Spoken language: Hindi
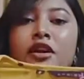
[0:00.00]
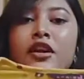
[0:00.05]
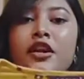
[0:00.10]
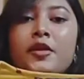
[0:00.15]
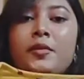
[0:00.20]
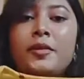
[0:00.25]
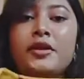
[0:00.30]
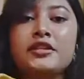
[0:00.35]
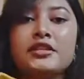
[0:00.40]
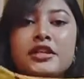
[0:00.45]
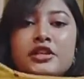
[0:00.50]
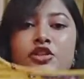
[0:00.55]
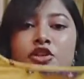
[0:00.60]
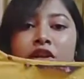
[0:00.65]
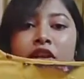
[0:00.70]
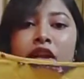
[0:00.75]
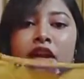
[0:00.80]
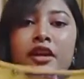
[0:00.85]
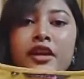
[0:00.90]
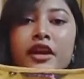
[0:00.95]
कलर में इसका
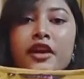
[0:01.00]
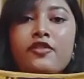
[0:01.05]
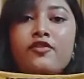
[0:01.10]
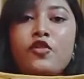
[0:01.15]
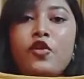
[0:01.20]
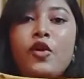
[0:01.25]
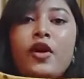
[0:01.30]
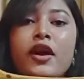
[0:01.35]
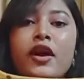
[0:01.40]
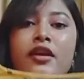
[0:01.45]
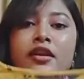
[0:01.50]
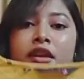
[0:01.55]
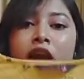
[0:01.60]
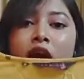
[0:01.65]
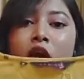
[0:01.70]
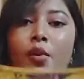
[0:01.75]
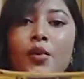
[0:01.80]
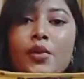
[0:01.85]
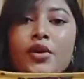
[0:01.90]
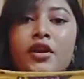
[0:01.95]
जो नेक है वो है
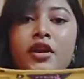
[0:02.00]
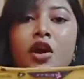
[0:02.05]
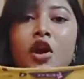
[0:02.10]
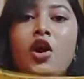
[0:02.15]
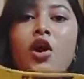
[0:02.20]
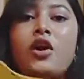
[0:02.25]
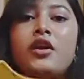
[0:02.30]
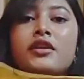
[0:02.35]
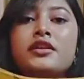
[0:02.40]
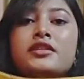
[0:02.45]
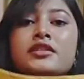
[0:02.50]
राउंड और